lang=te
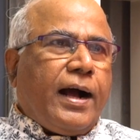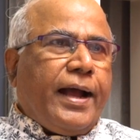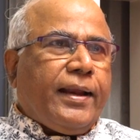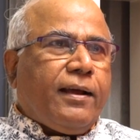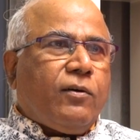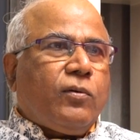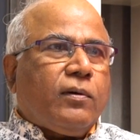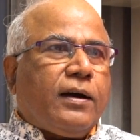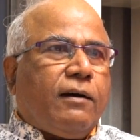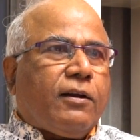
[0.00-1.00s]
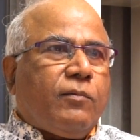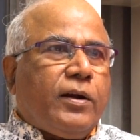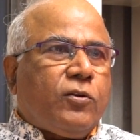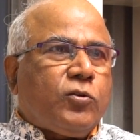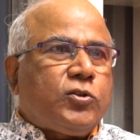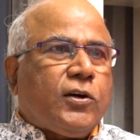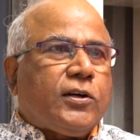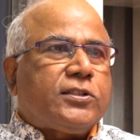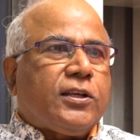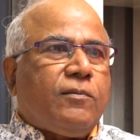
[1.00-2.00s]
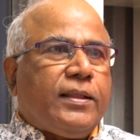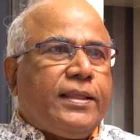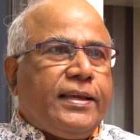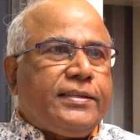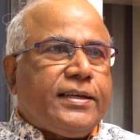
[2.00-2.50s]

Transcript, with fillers: ఆయన గవర్నమెంట్ ఉద్యోగస్తులను బదిలీ